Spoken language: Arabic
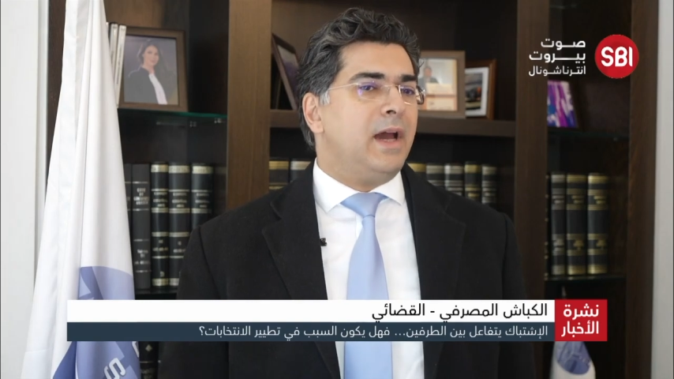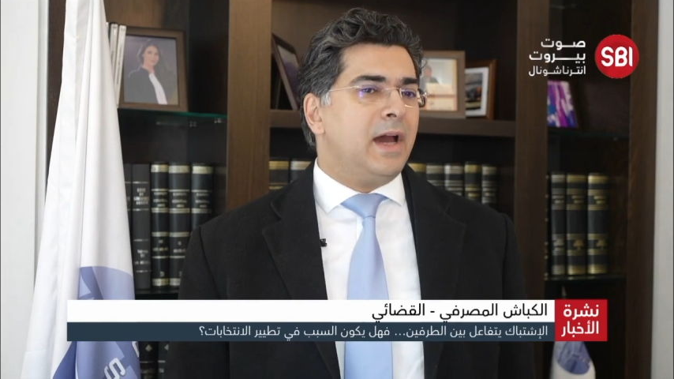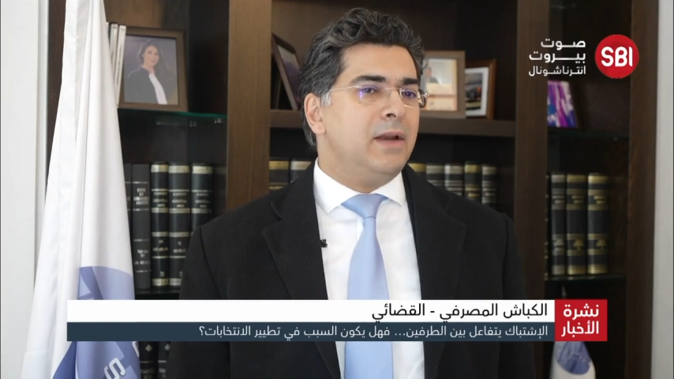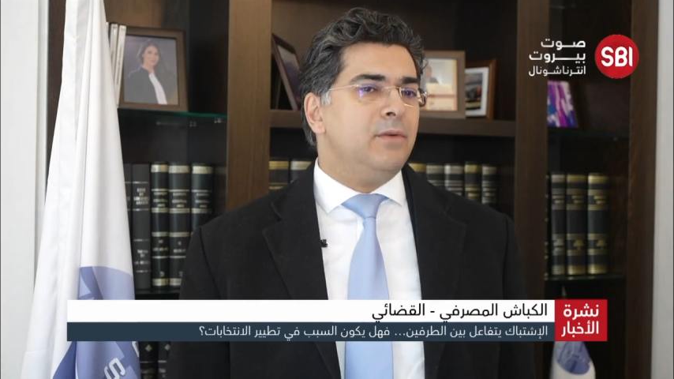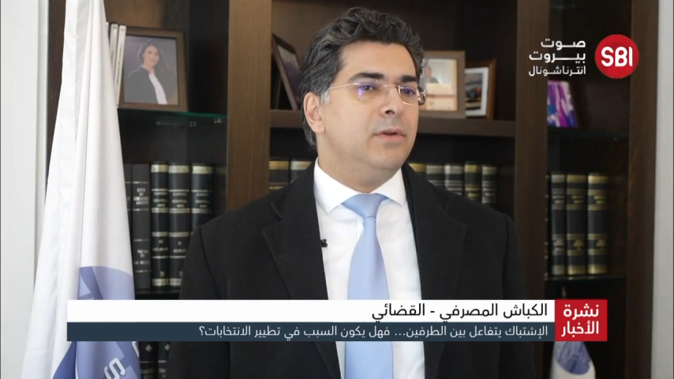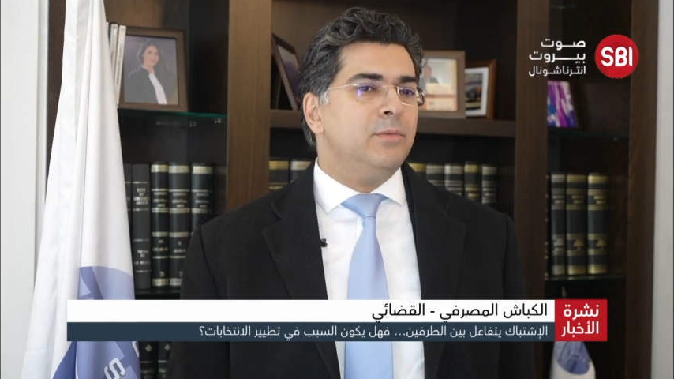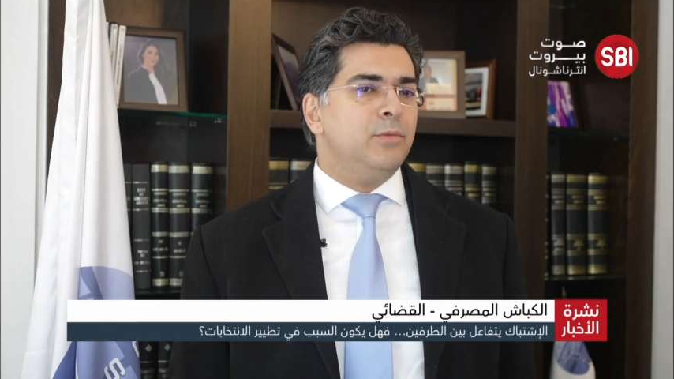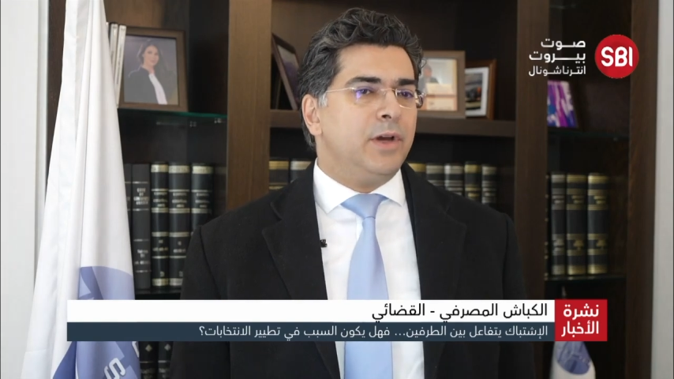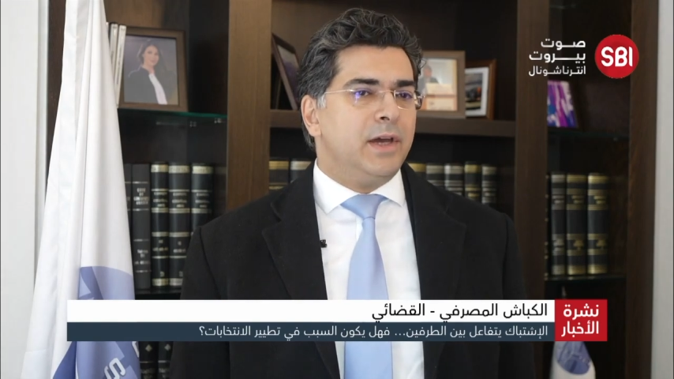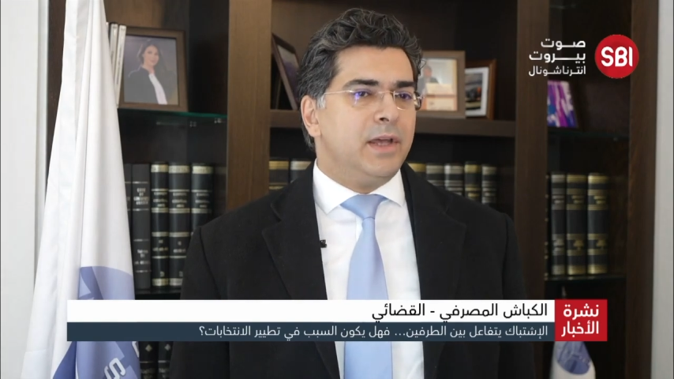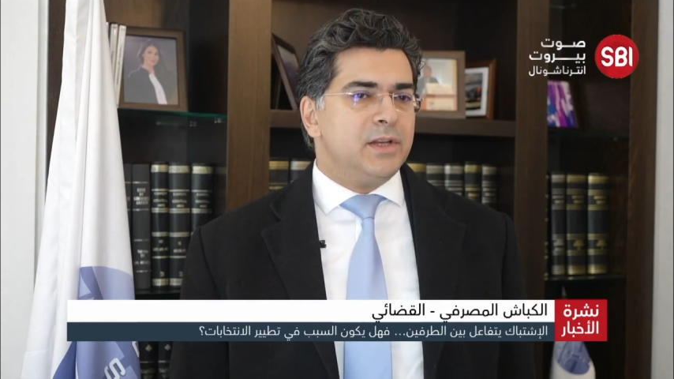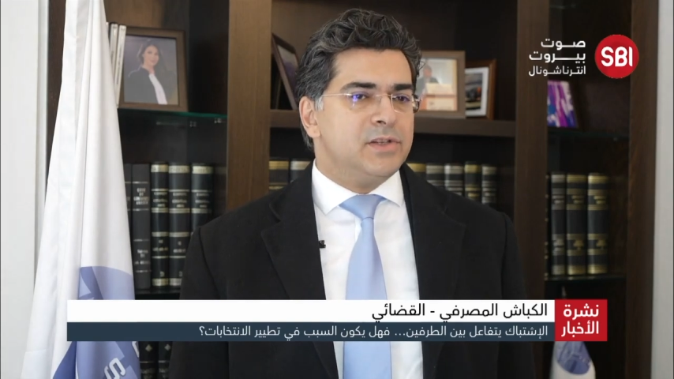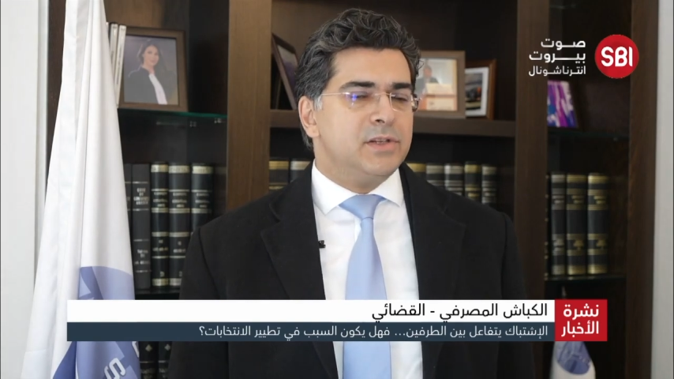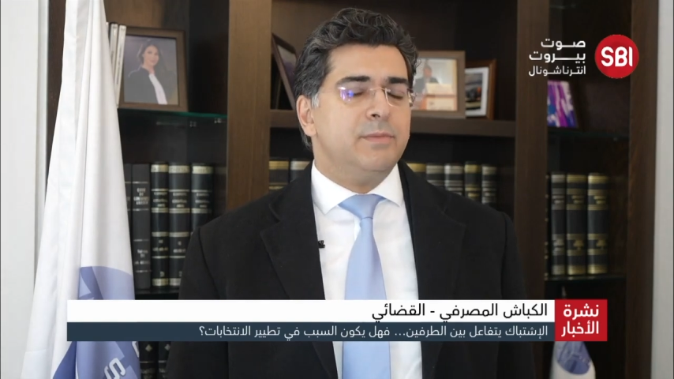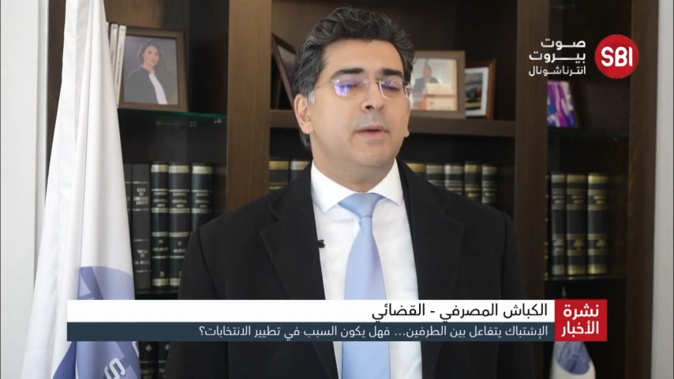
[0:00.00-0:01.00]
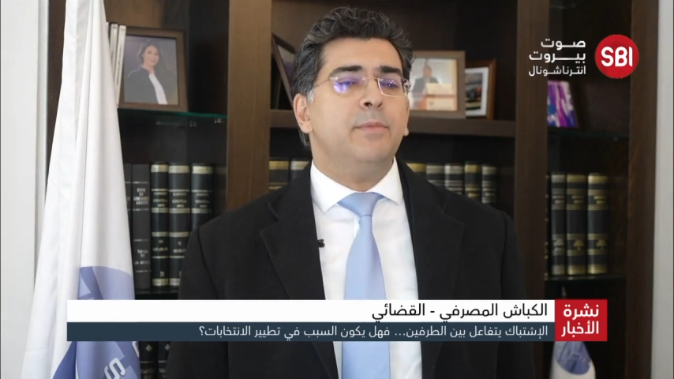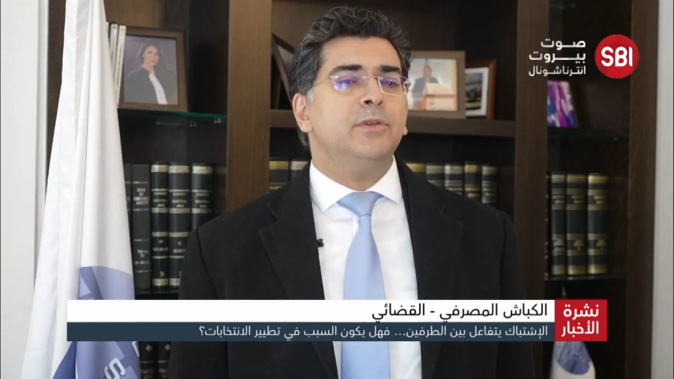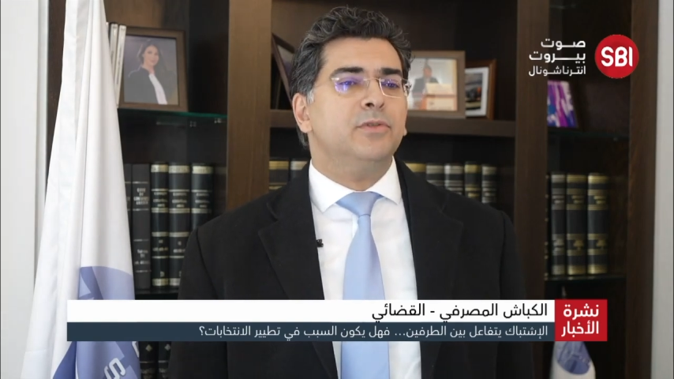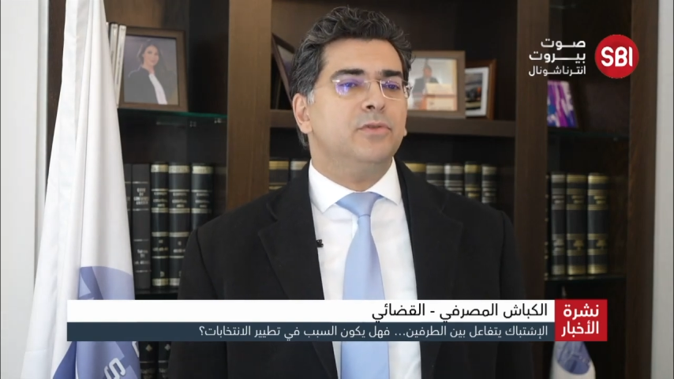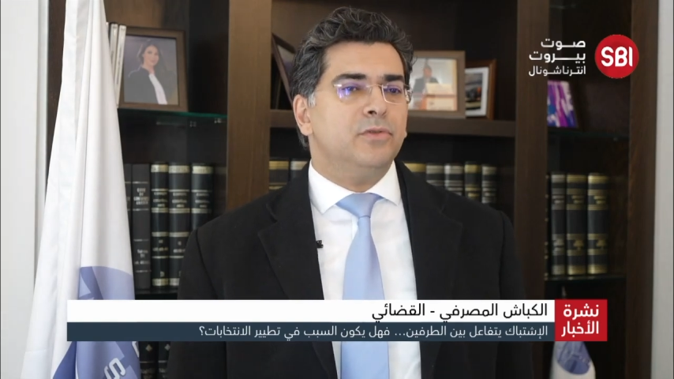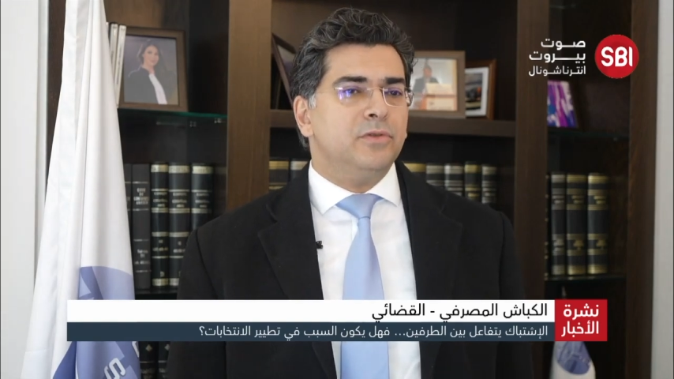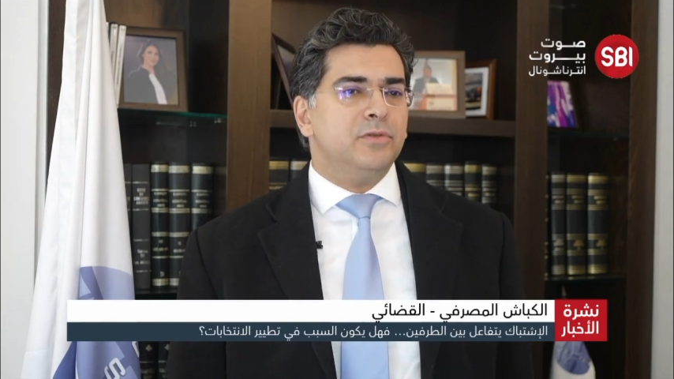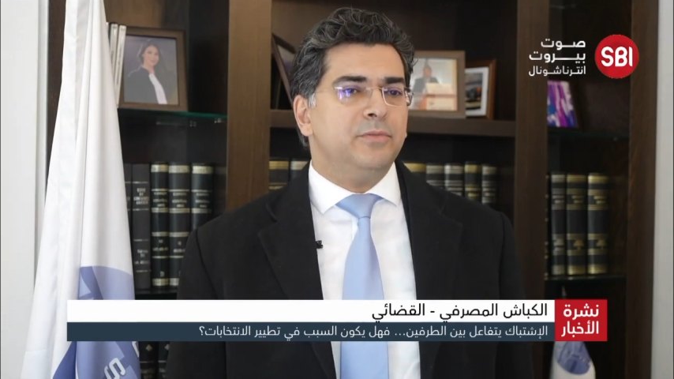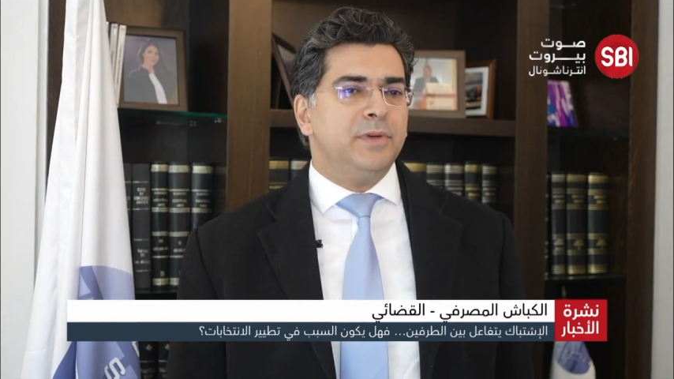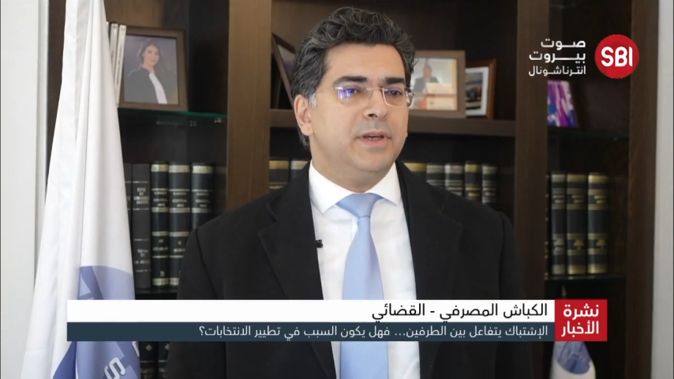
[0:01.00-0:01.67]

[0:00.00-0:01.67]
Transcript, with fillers: الحل والمعالجه ما بتكون